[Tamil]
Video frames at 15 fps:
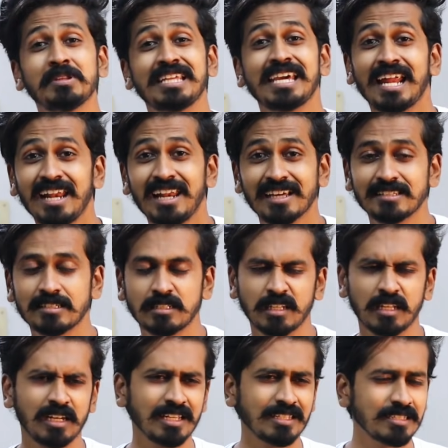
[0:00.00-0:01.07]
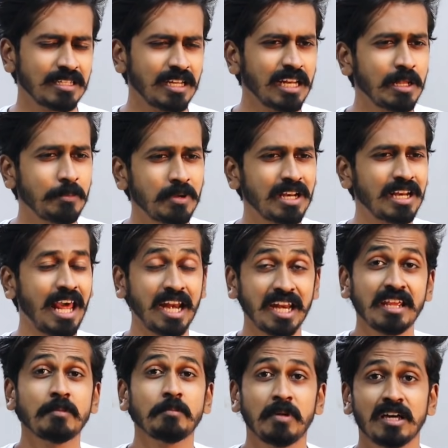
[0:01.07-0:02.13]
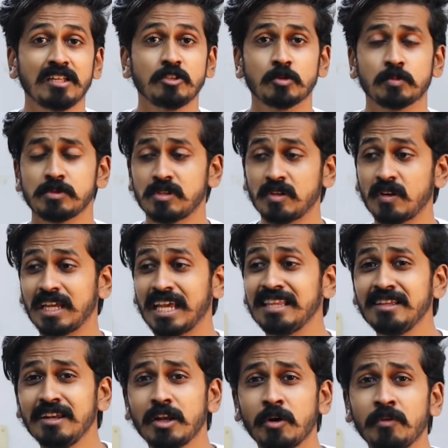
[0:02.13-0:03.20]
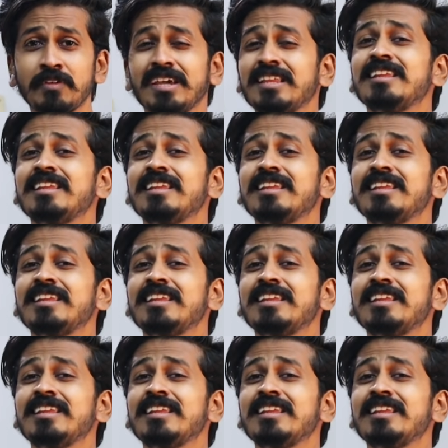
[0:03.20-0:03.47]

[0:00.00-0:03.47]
பார்த்தீங்கன்னா லஸ்ட் லஸ்ட்டாக நம்ம நிறைய பாதிச்சிருப்போம் சார் எது லவ்